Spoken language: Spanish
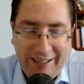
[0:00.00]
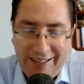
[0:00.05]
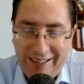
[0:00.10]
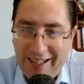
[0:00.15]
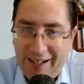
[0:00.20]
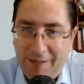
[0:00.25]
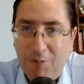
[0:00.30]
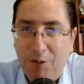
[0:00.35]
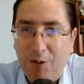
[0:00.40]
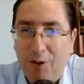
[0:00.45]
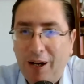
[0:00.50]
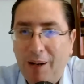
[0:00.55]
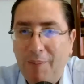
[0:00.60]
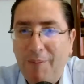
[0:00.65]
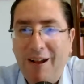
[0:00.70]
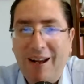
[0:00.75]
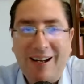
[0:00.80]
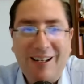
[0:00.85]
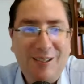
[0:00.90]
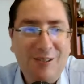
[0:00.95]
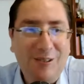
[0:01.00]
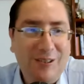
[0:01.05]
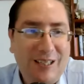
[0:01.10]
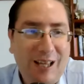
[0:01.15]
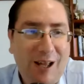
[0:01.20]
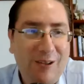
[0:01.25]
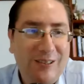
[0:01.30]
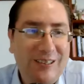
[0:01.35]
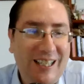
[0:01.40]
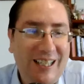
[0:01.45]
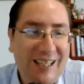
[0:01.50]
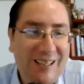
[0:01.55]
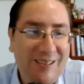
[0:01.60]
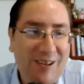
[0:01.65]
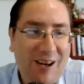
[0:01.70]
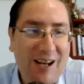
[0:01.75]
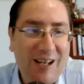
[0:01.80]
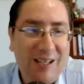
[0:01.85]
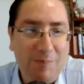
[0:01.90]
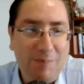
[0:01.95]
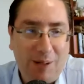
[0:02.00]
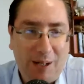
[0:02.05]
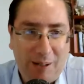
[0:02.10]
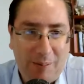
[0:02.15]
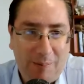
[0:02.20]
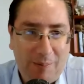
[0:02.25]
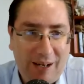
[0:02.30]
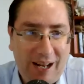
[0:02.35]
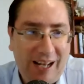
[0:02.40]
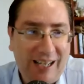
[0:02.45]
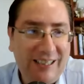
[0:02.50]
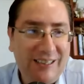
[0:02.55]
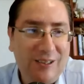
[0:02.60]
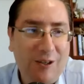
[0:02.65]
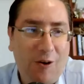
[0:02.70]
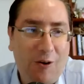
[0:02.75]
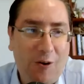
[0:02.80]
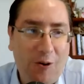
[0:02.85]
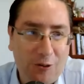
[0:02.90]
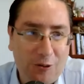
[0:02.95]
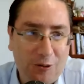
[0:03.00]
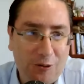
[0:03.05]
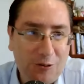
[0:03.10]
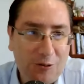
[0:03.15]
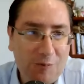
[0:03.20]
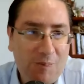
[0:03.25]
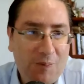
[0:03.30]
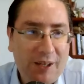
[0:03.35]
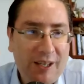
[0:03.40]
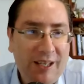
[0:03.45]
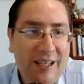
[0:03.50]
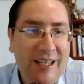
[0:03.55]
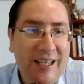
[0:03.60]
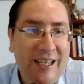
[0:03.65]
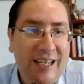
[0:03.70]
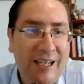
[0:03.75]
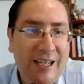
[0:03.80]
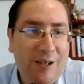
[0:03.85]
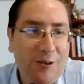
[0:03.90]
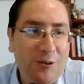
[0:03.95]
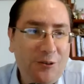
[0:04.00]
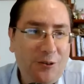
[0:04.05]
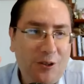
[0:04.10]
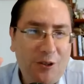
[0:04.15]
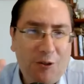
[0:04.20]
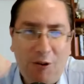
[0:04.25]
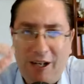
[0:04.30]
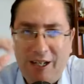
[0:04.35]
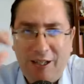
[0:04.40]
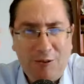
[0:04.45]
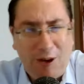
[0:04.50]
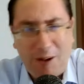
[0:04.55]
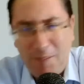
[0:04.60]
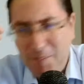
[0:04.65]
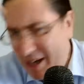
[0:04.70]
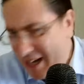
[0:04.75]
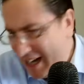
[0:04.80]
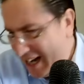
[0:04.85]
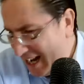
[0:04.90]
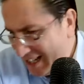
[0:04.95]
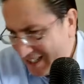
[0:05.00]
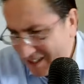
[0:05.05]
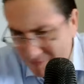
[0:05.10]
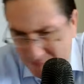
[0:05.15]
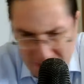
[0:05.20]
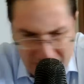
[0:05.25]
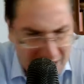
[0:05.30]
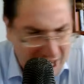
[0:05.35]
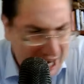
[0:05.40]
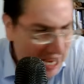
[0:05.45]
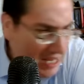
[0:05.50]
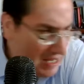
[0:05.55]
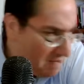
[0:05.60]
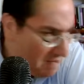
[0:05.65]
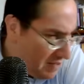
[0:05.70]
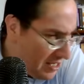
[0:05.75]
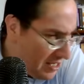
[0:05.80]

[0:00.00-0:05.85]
y el programa de resultados electorales preliminares otros. Incluso dijo Alito, hay miles, miles,